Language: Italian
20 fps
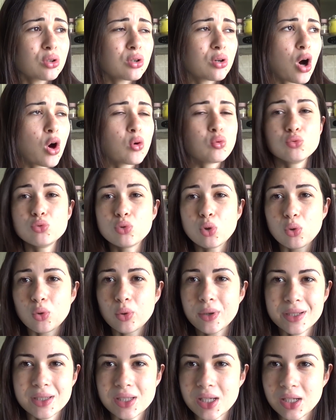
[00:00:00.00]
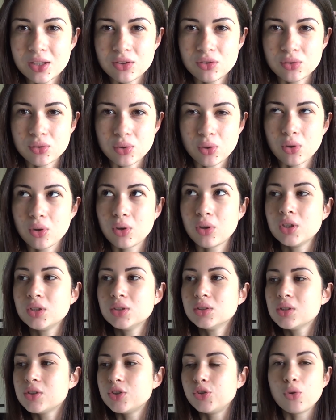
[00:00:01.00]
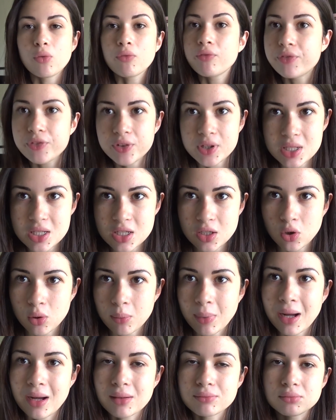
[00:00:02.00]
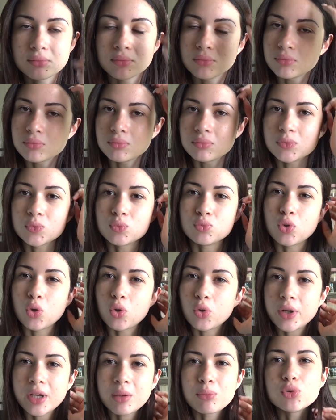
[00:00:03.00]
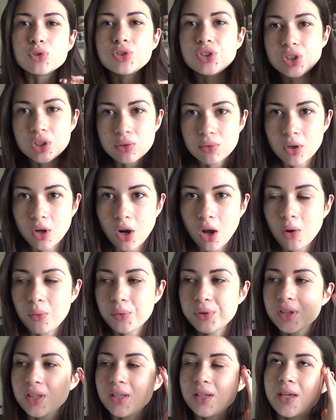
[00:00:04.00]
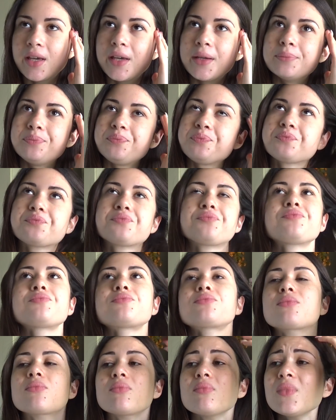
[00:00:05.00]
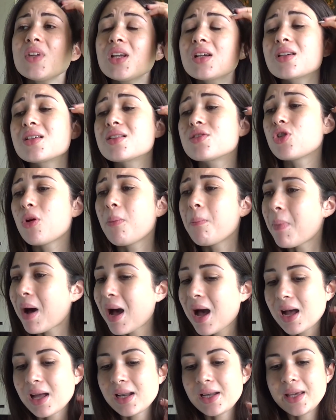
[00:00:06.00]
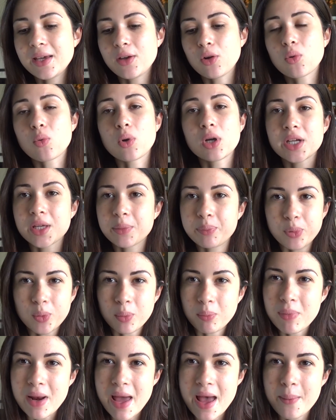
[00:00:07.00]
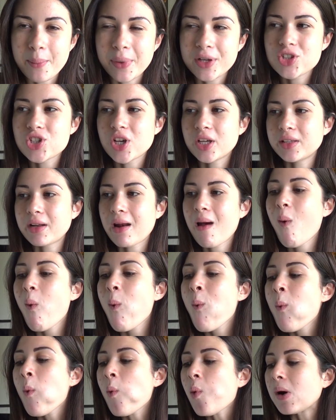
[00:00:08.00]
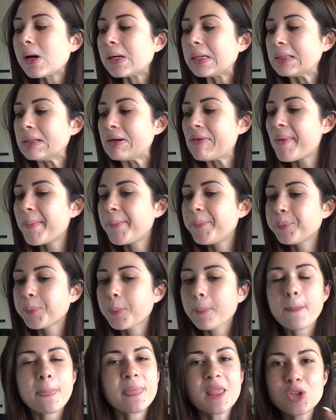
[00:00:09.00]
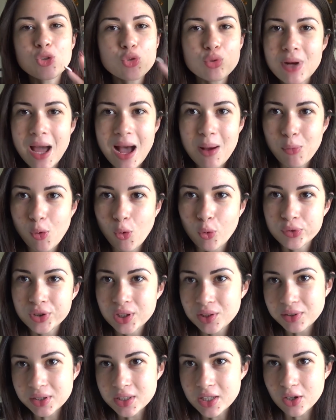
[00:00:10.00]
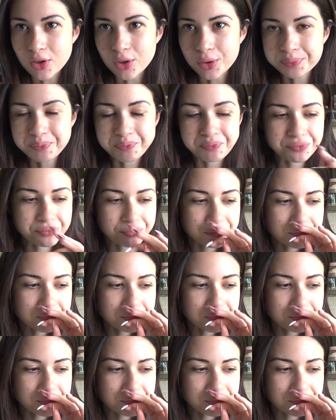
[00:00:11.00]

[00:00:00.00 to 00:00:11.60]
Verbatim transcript: ho un dolore dentro non fisico ma mh, mm, un dolore emotivo no? quindi che, che, sto male che ho qualche problema eccetera ehm, non amo condividerlo